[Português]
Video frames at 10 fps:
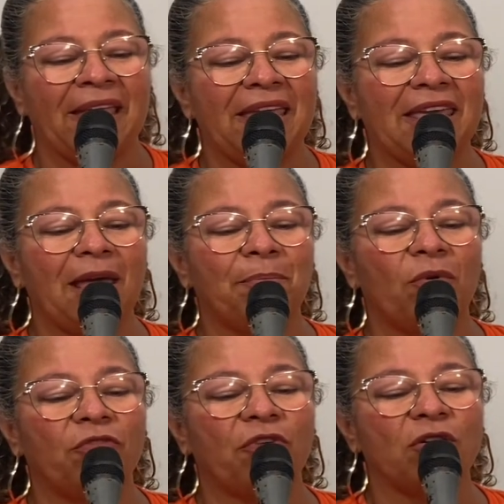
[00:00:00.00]
e que
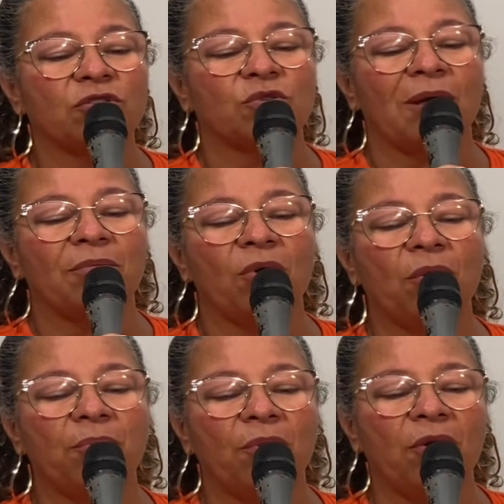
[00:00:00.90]
por vosso
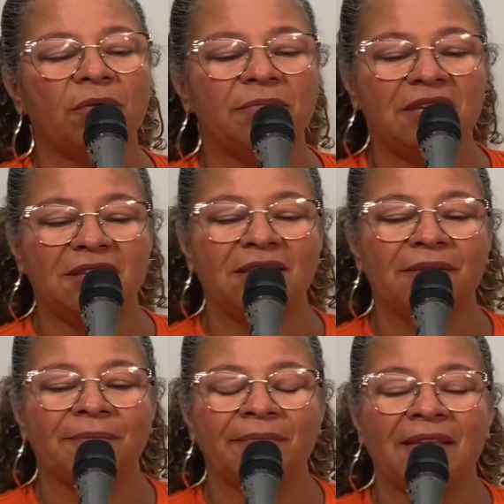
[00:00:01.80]
amor por mim
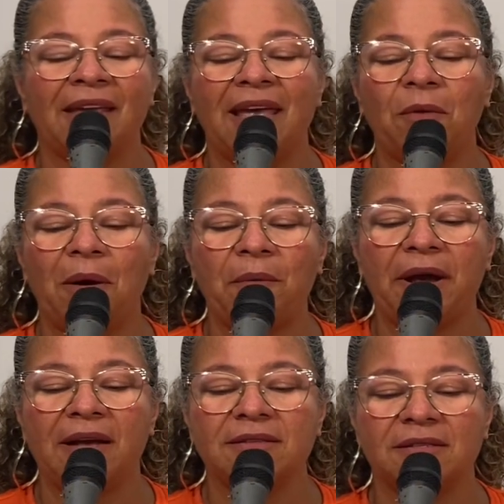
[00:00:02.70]
eu
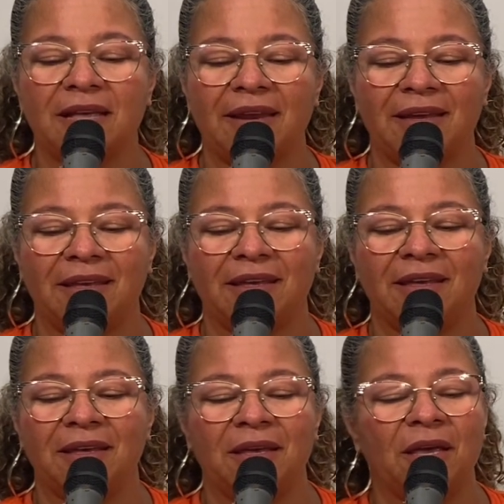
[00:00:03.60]
alcançarei,
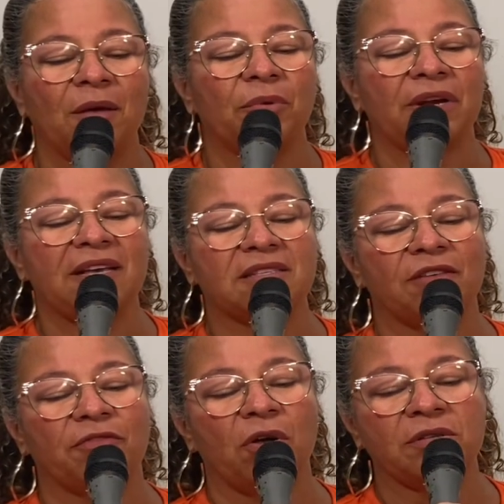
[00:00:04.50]
por essa
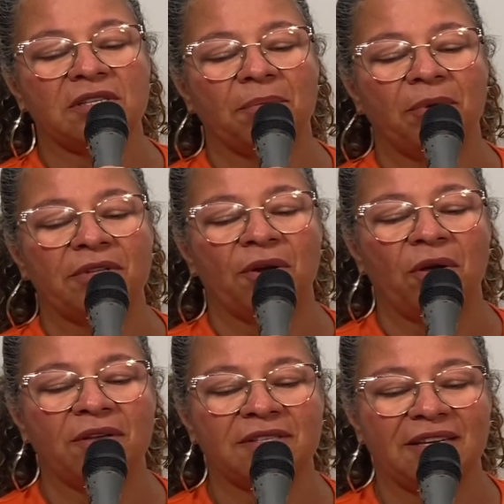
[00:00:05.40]
vossa
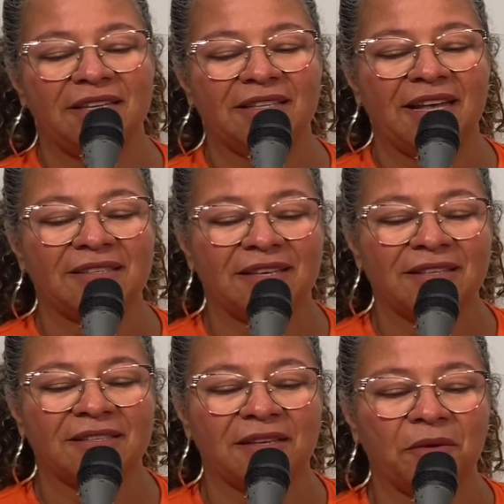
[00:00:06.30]
poderosa
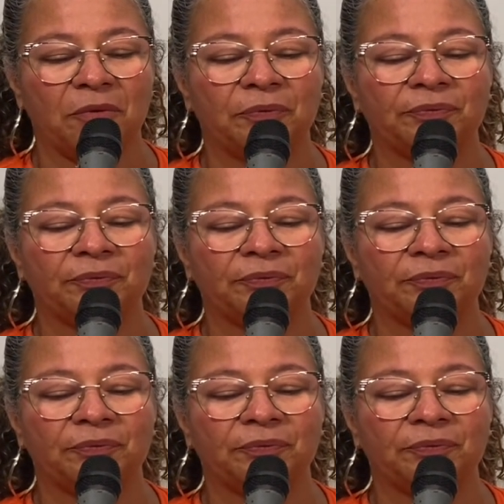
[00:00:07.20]
intercessão,